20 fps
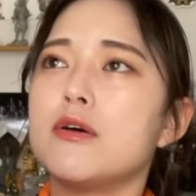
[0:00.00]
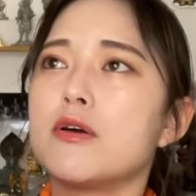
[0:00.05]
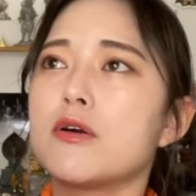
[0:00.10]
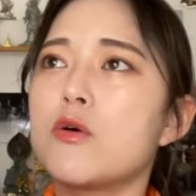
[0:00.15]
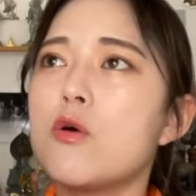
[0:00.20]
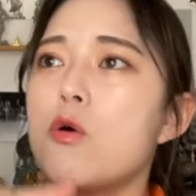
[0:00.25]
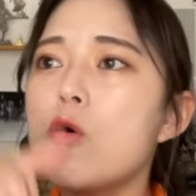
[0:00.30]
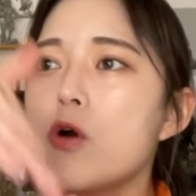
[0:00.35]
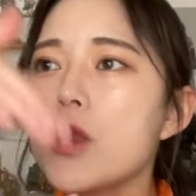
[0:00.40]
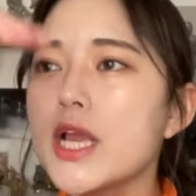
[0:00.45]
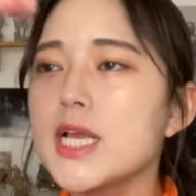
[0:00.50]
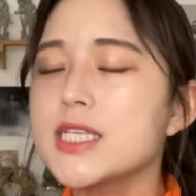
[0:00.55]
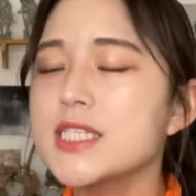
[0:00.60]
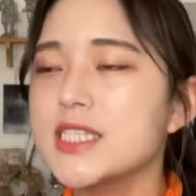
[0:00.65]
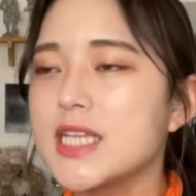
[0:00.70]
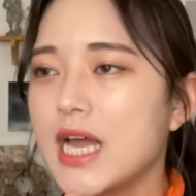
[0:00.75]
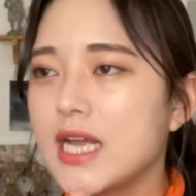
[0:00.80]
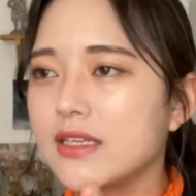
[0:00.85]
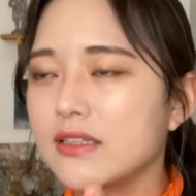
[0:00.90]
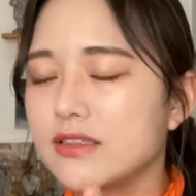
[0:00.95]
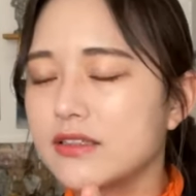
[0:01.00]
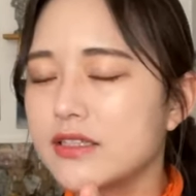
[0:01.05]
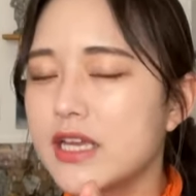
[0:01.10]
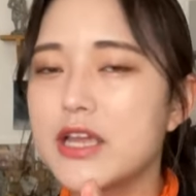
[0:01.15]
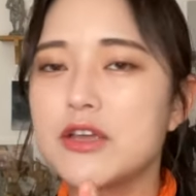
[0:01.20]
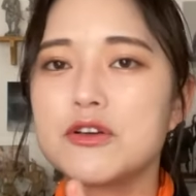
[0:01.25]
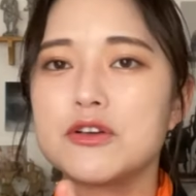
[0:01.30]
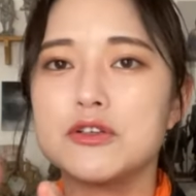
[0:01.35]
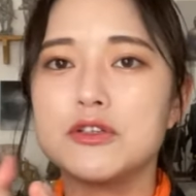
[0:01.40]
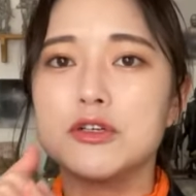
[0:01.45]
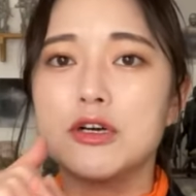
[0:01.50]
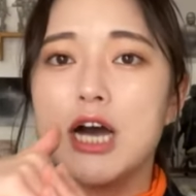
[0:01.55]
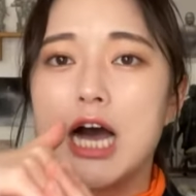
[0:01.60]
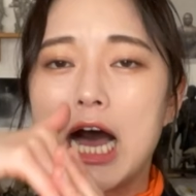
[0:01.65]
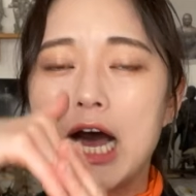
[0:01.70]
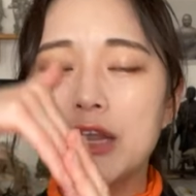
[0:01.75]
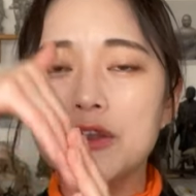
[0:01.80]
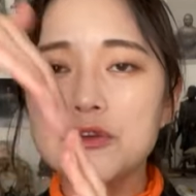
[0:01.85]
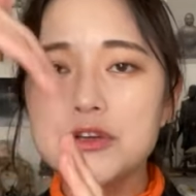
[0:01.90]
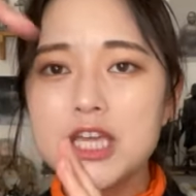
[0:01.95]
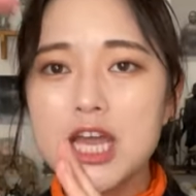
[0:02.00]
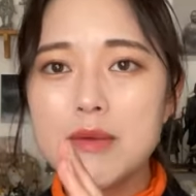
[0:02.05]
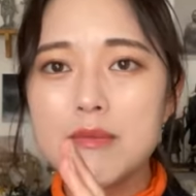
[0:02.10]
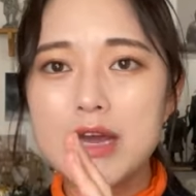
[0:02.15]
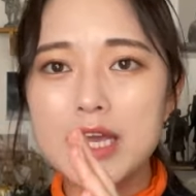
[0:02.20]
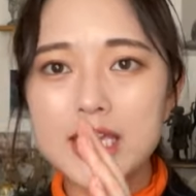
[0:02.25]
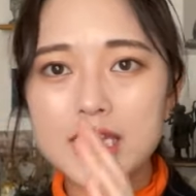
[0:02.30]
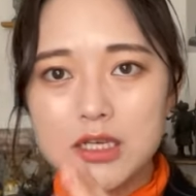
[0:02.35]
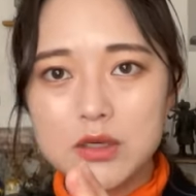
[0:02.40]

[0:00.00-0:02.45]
高野山っていうあの山1